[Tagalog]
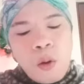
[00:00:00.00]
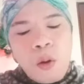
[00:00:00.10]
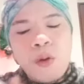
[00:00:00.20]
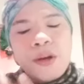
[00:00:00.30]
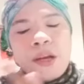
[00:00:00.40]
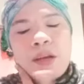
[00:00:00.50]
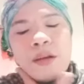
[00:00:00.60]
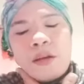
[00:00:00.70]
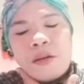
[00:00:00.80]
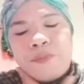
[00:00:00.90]
Oh, nag,
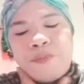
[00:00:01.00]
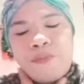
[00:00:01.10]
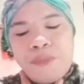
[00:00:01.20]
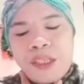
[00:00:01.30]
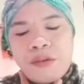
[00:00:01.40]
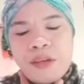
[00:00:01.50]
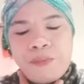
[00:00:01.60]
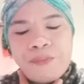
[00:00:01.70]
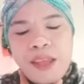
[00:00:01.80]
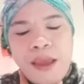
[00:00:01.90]
ano, miss ko na.
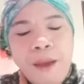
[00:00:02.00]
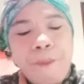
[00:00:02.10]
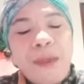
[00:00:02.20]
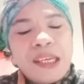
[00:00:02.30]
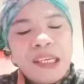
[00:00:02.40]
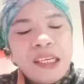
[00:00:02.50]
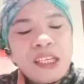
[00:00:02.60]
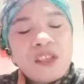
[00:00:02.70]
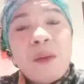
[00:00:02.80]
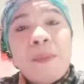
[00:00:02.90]

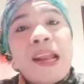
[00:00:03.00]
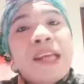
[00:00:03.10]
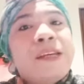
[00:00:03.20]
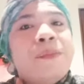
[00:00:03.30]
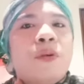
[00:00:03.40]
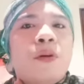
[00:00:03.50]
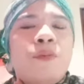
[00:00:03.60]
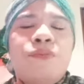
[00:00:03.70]
Makinis o mabalahibo